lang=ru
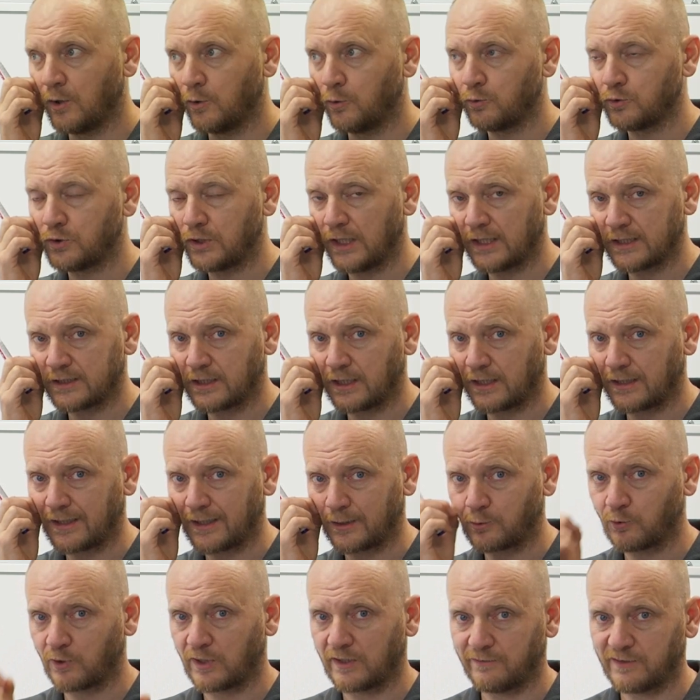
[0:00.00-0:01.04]
участок,
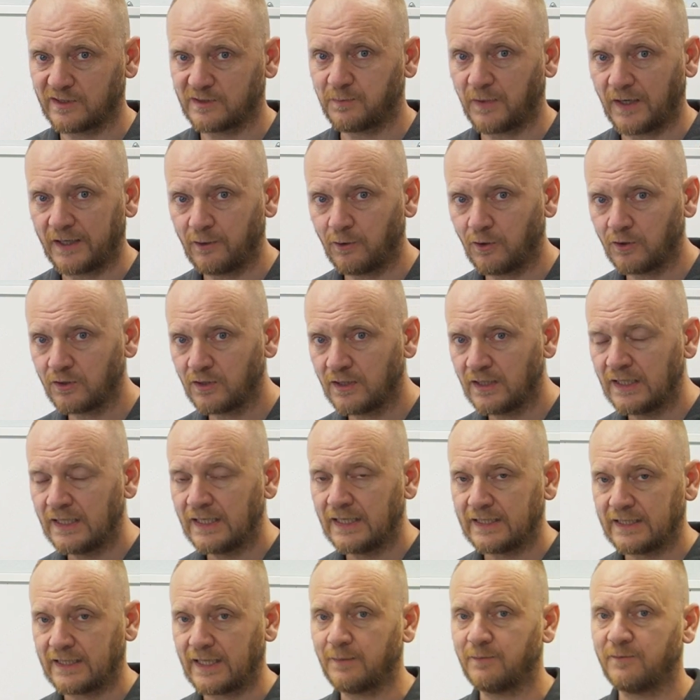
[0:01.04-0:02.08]
который воспален,
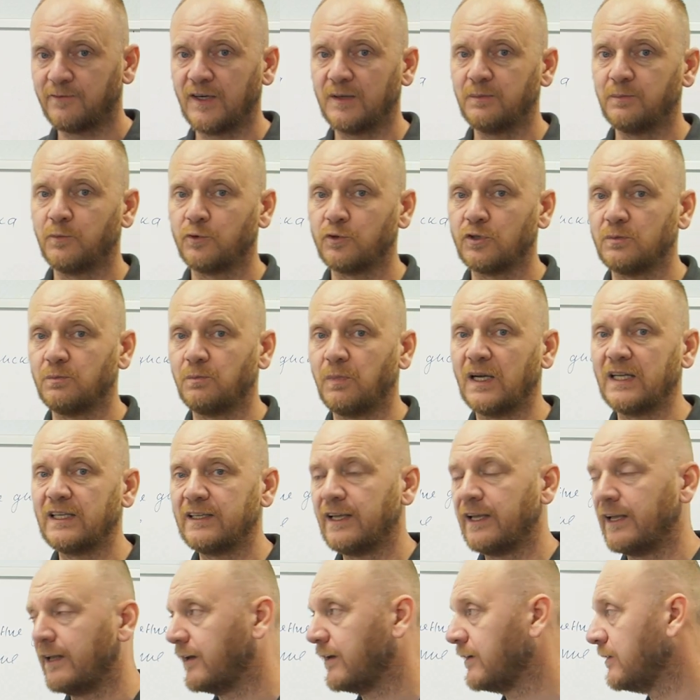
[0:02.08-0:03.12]
там вам будет
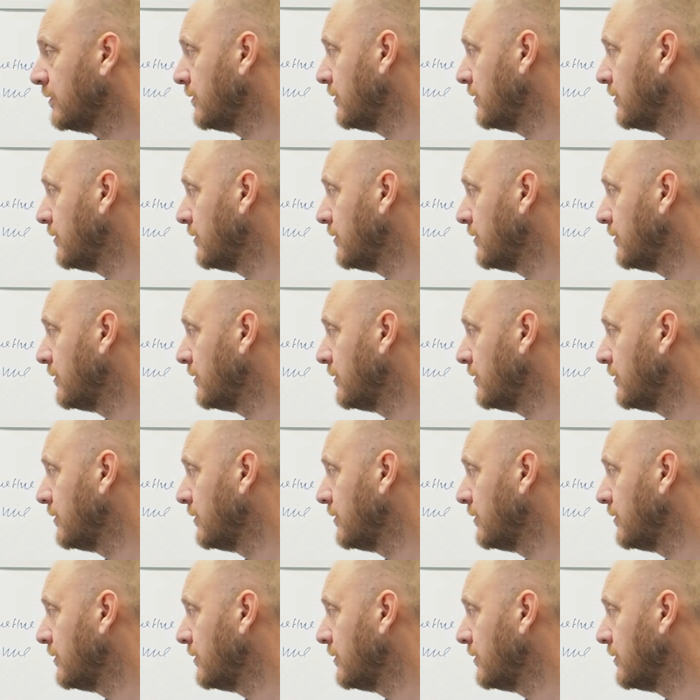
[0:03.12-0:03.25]
больнее.